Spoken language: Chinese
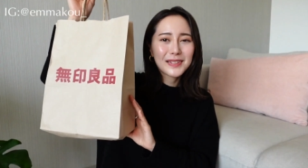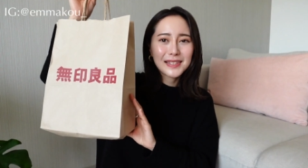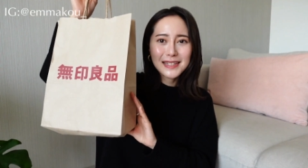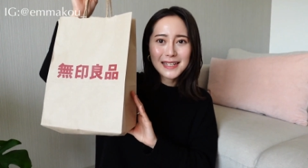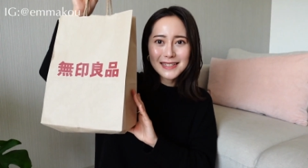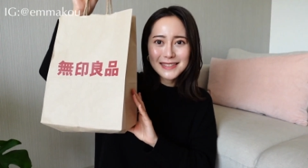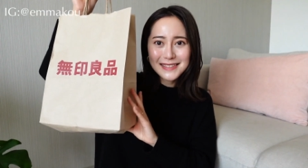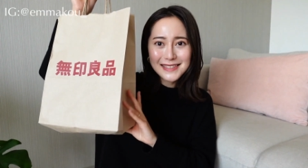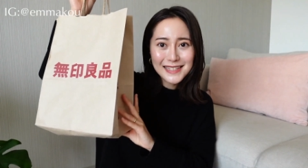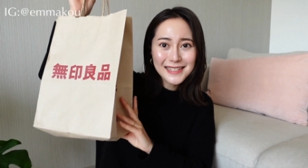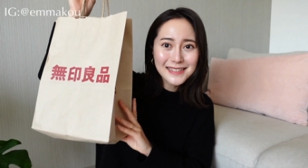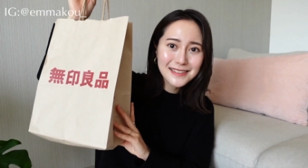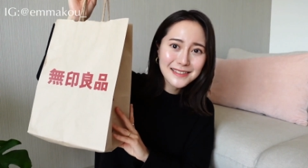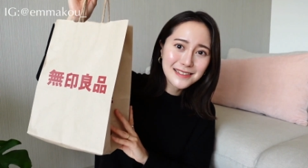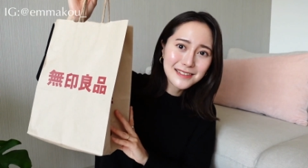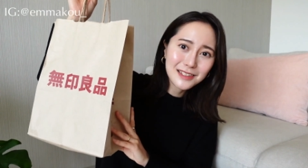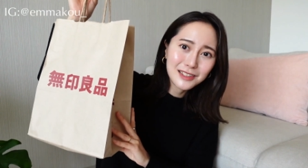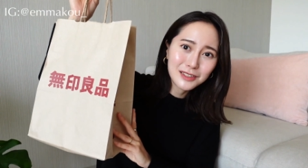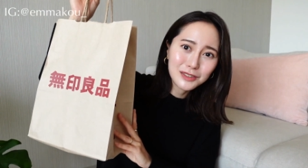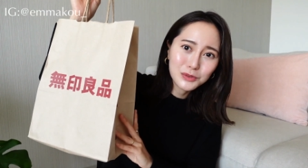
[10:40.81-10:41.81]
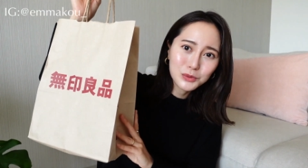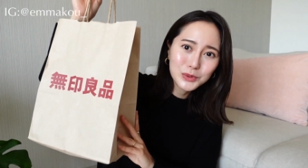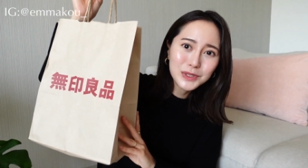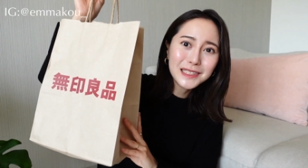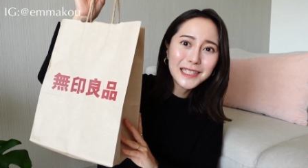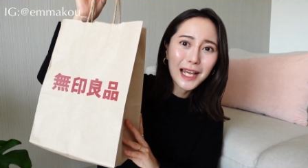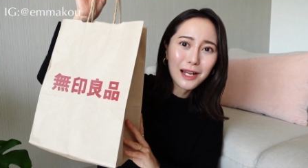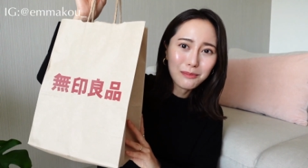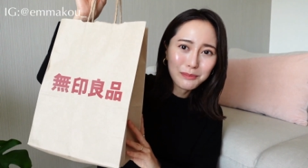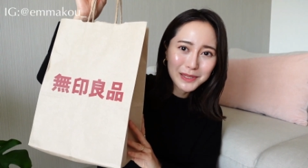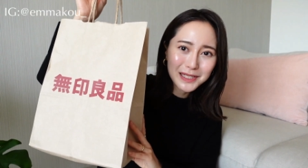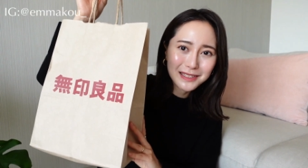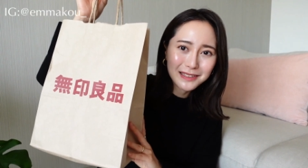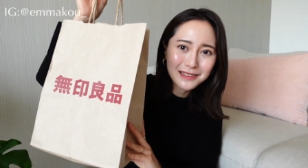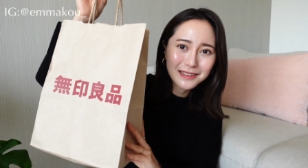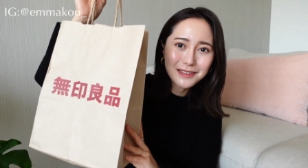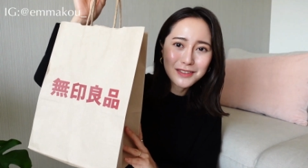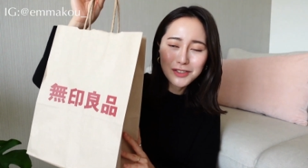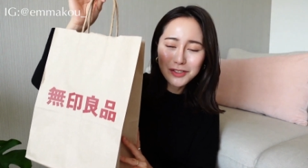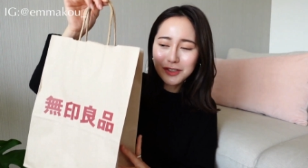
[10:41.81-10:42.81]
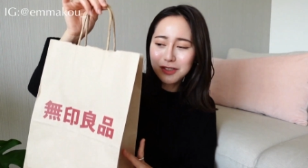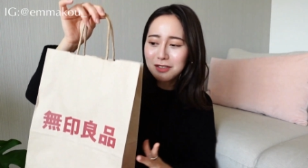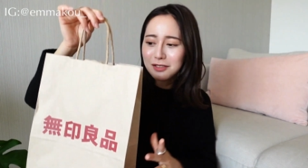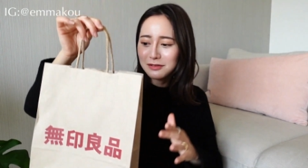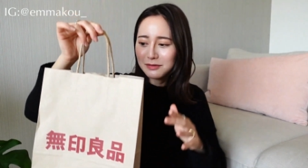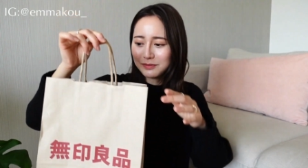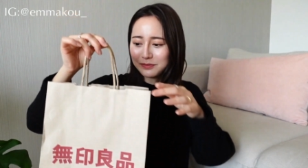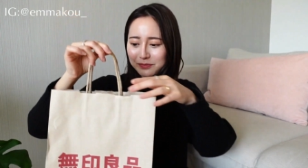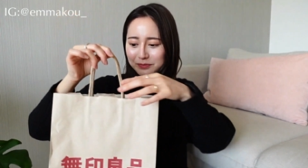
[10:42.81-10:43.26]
那这次的无印良品呢是。